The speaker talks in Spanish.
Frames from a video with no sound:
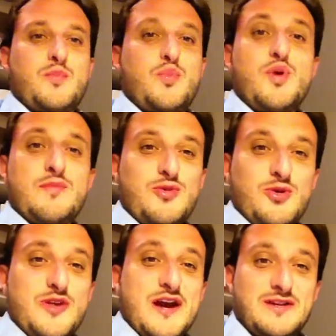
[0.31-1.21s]

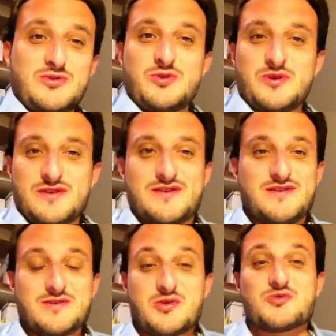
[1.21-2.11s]
pueblo de Agritur,
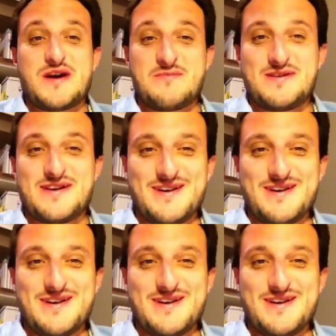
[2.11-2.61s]
os habla